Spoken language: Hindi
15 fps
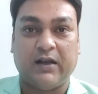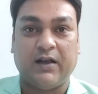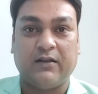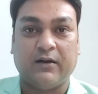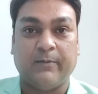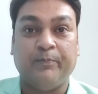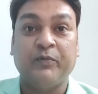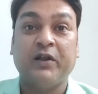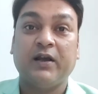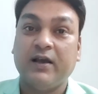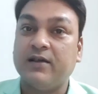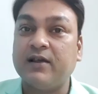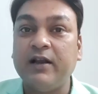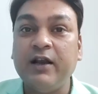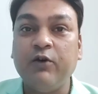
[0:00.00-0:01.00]
किया था
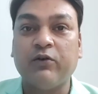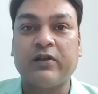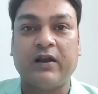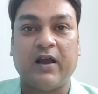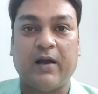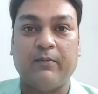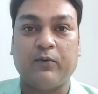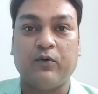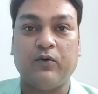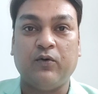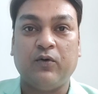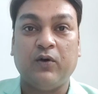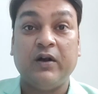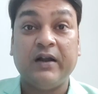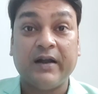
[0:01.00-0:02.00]
इसीलिए उसने आपको